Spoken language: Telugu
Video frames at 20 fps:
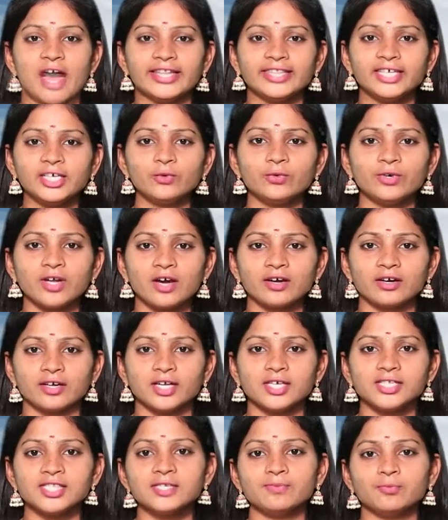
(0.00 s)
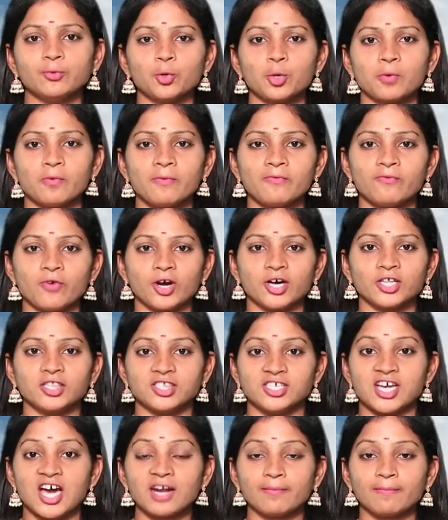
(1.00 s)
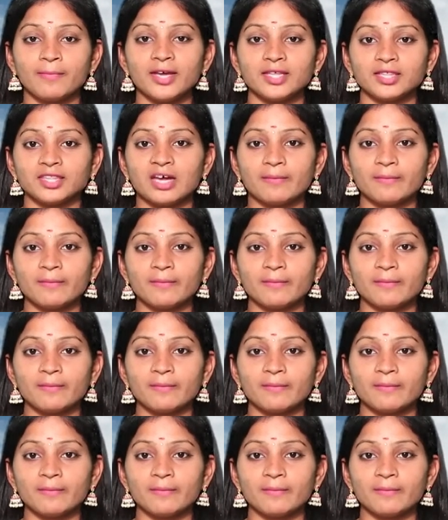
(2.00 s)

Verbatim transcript: అది కూడా క్రీస్తు పూర్వం ఒక జార్పై